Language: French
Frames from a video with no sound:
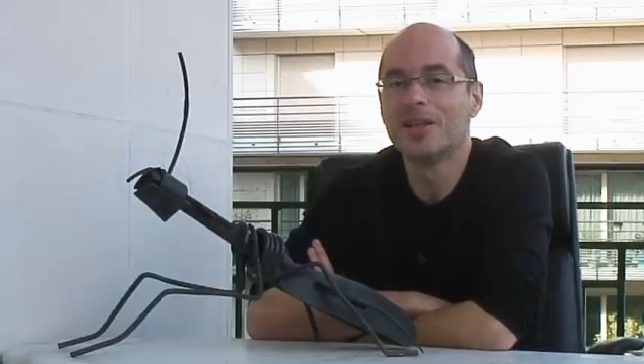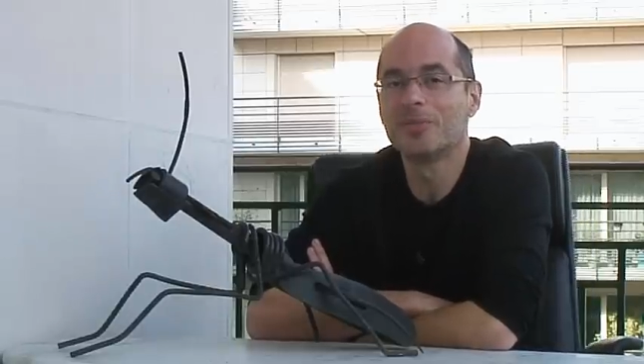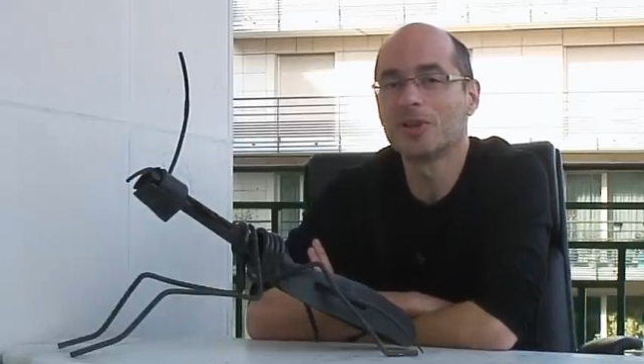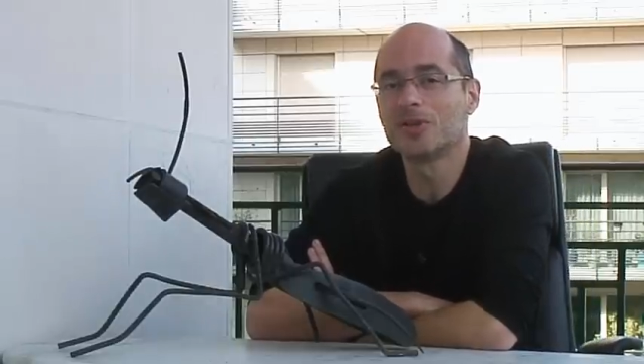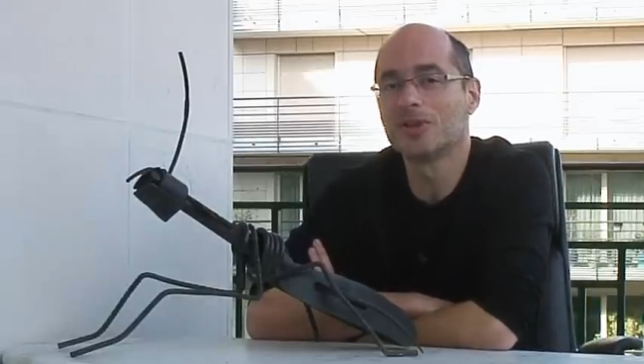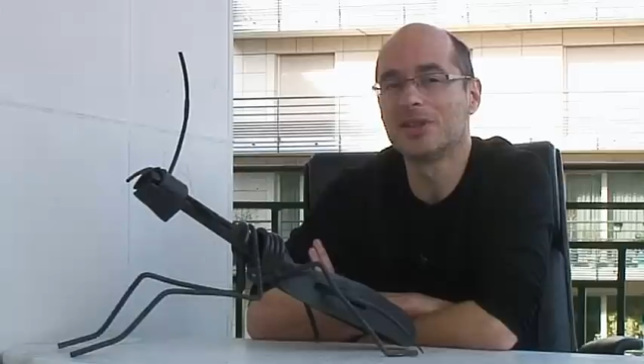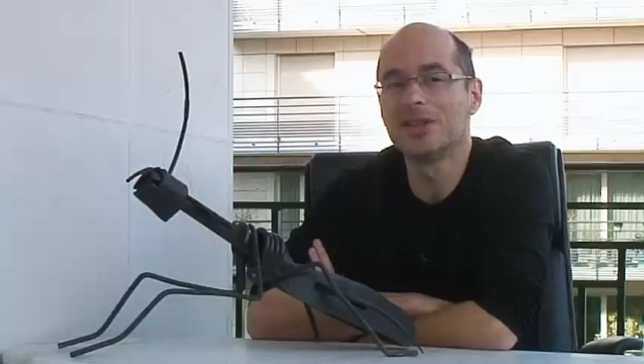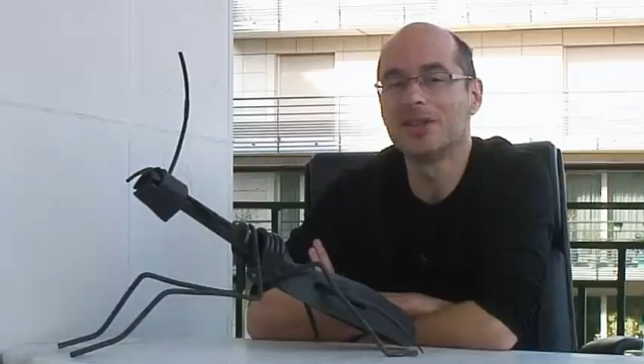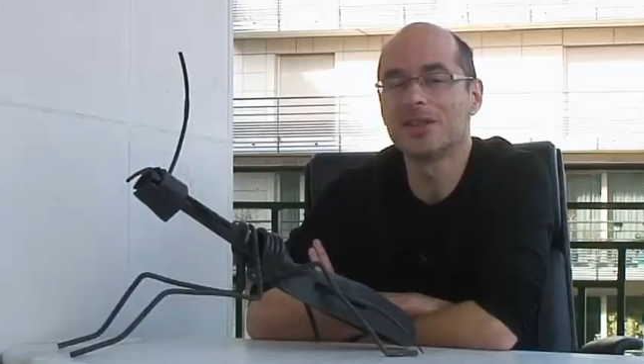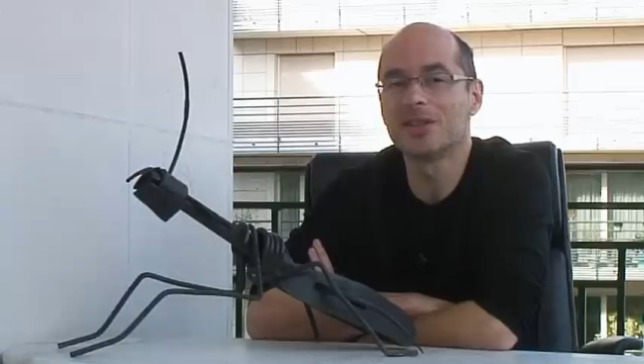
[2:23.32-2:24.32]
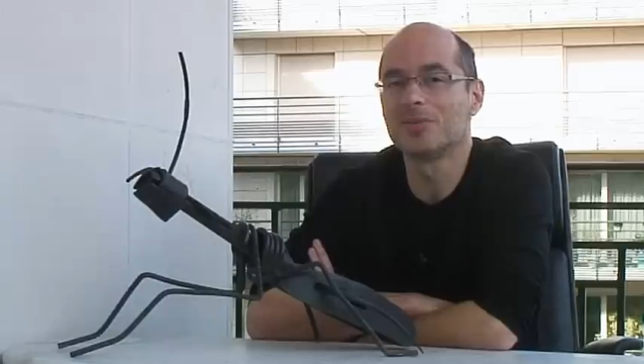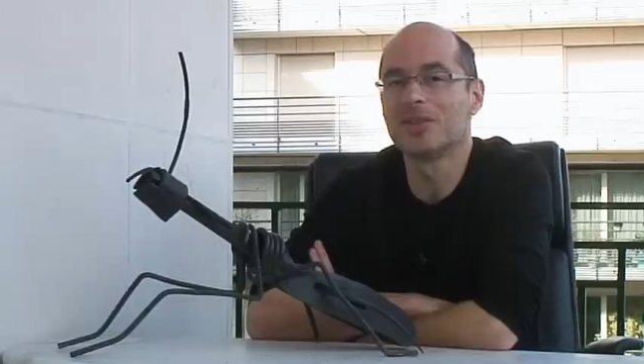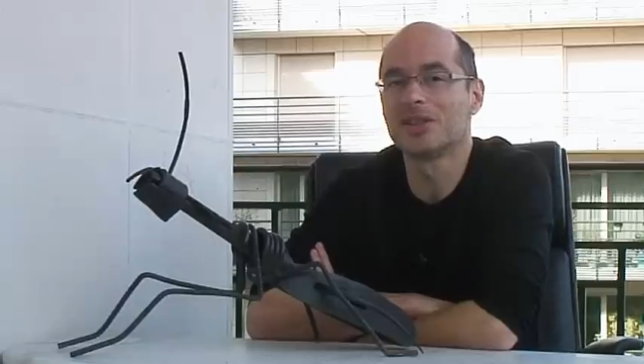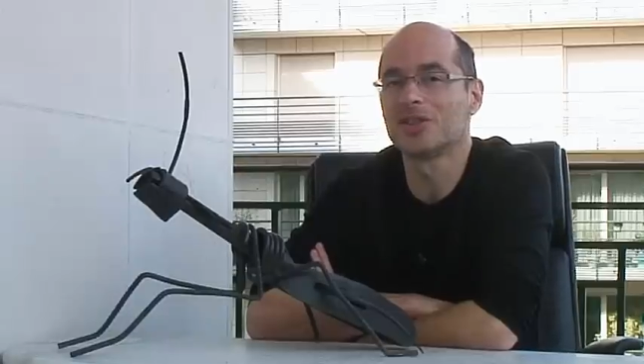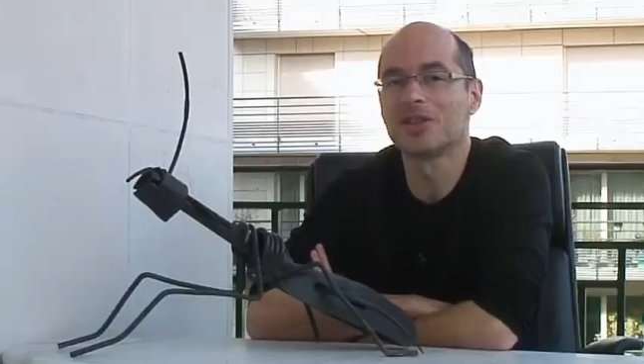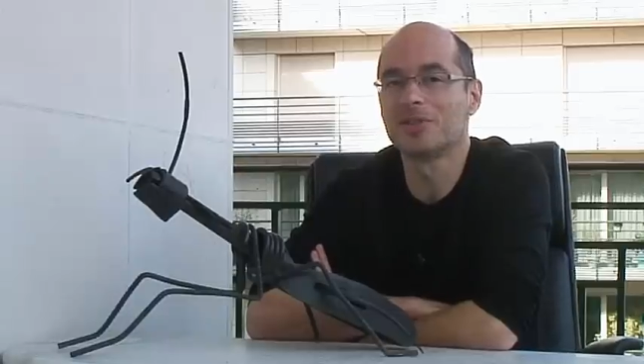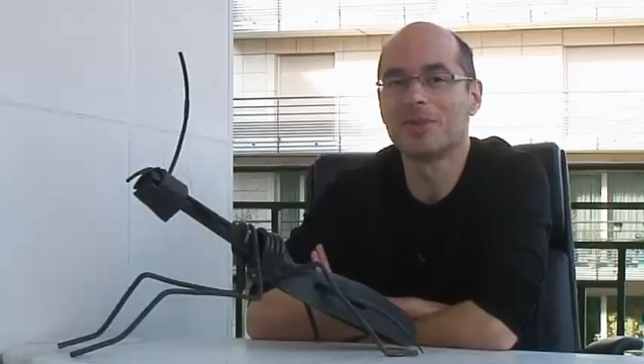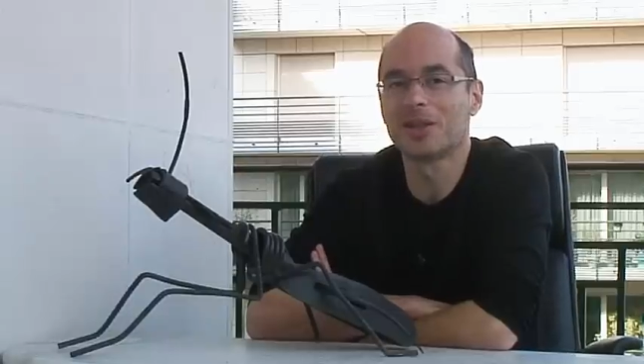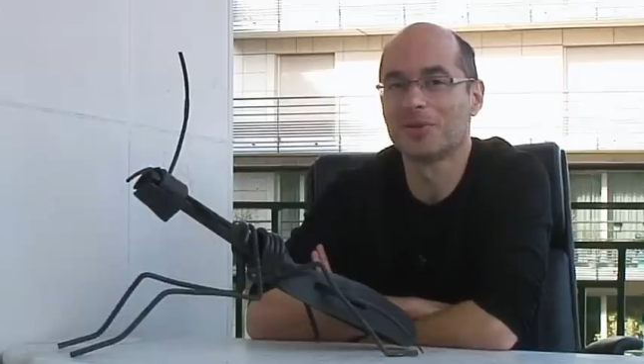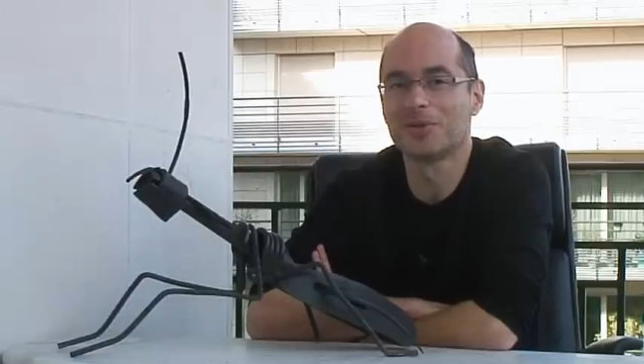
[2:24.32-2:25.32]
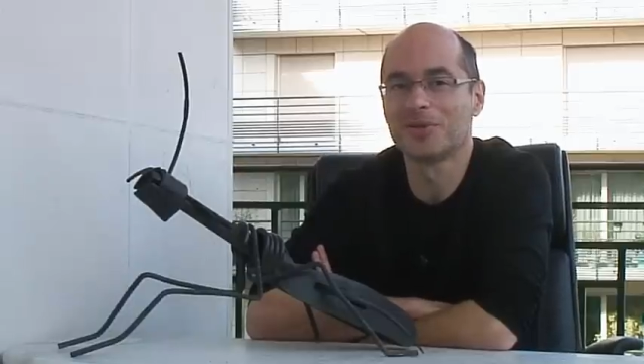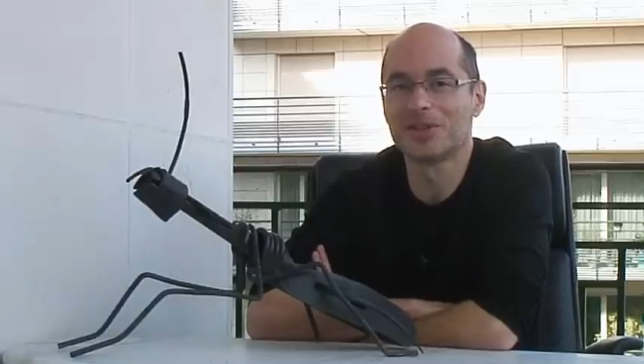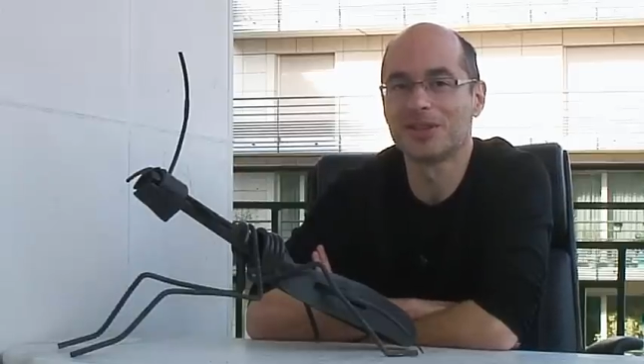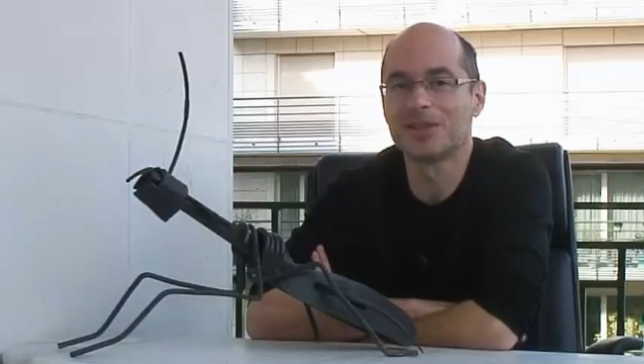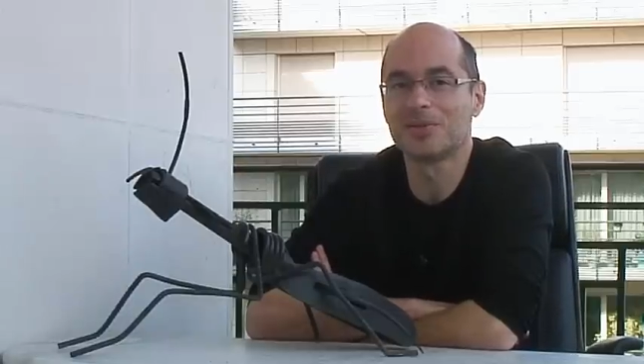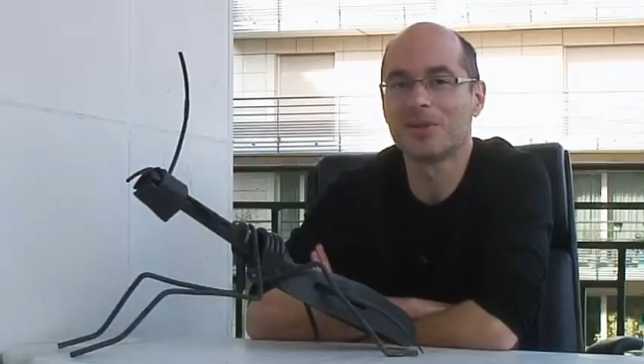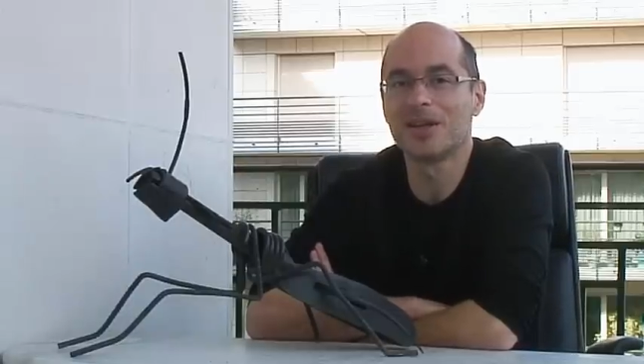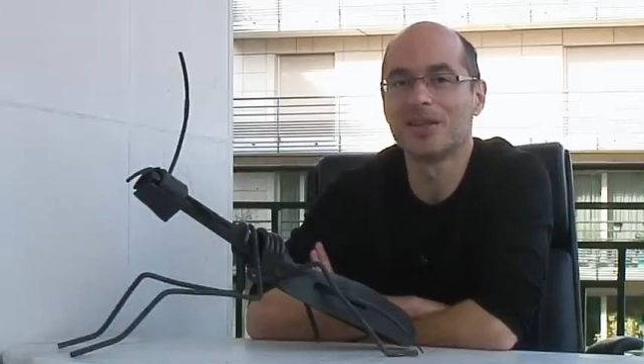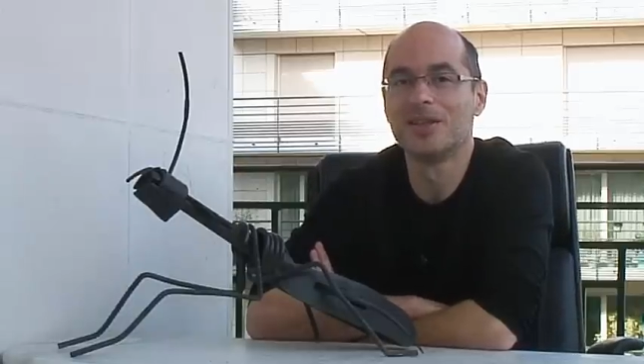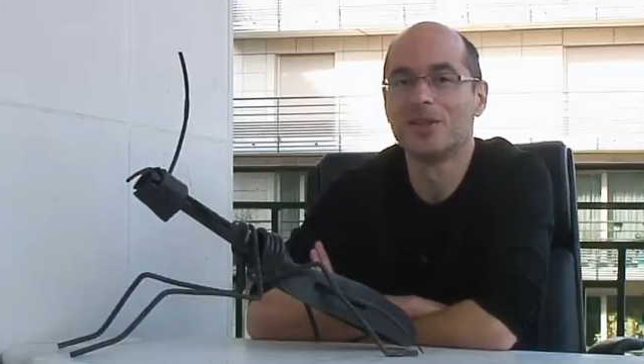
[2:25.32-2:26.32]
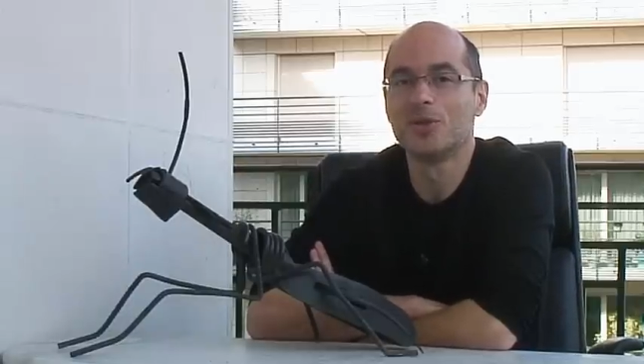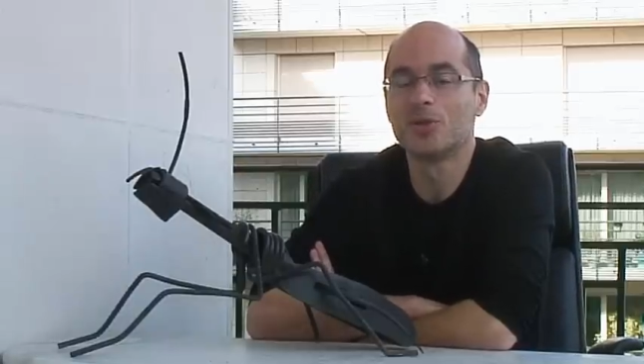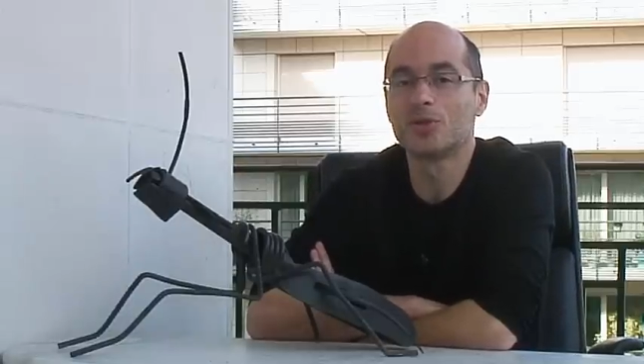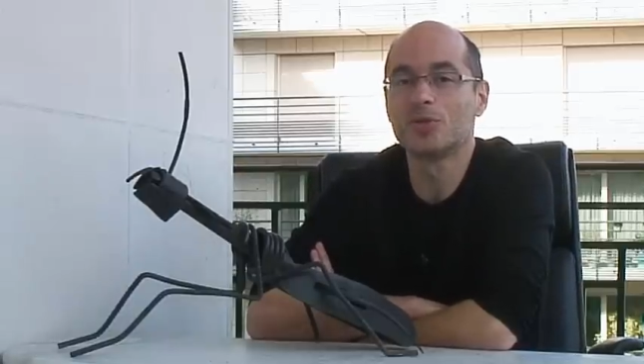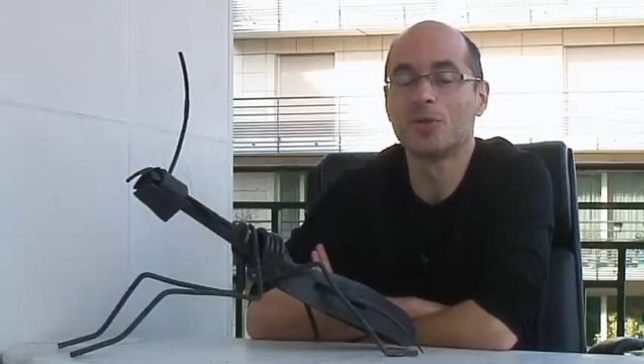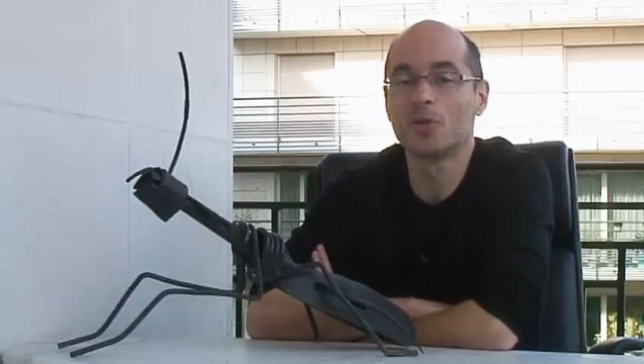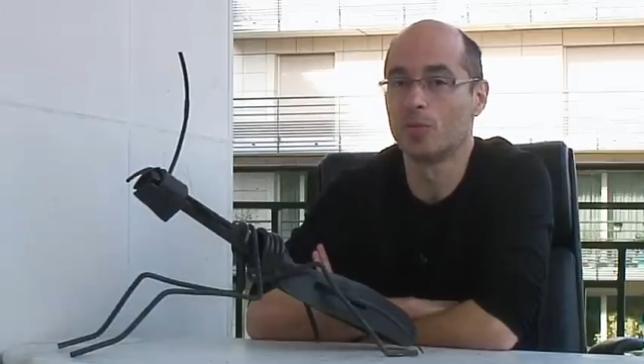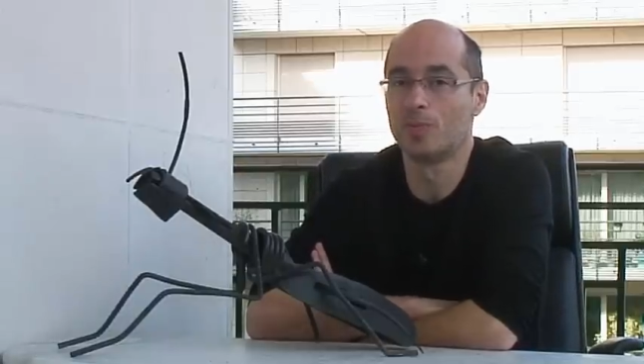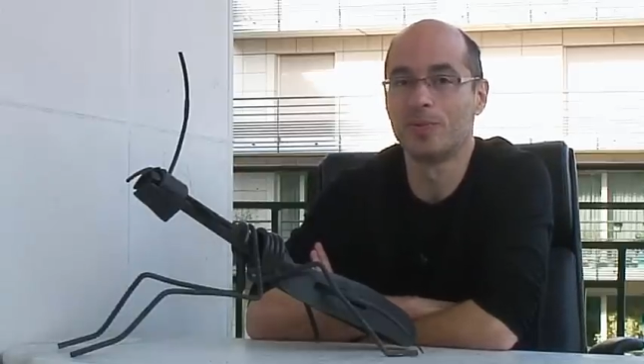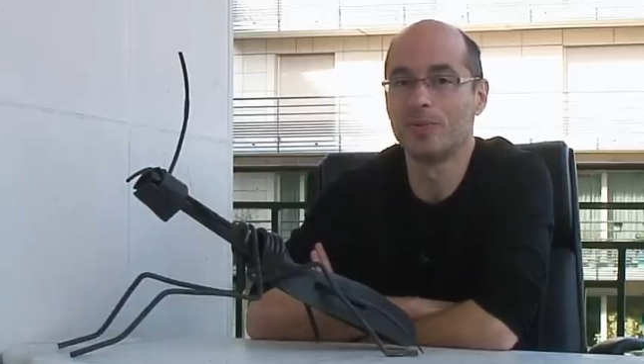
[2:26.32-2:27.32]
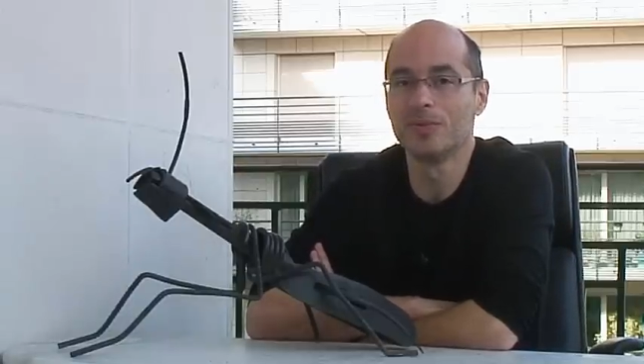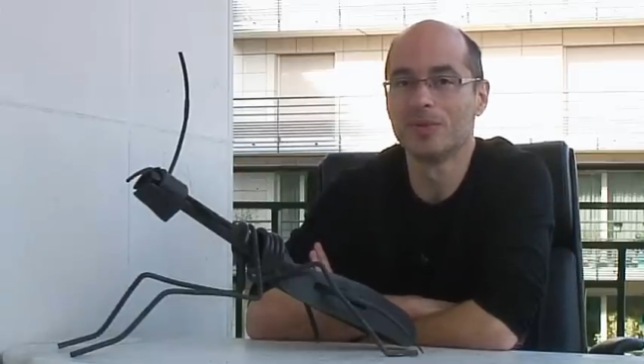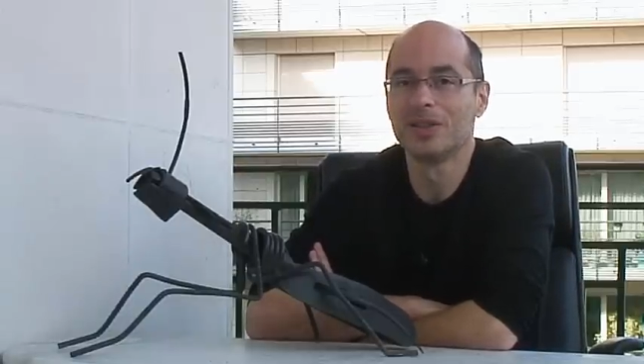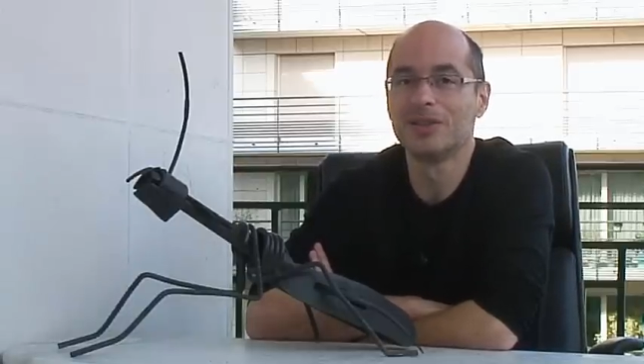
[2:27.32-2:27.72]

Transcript: Et moi, je dis, écoutez, j'en ai marre de ces histoires, donc je m'en occupe plus.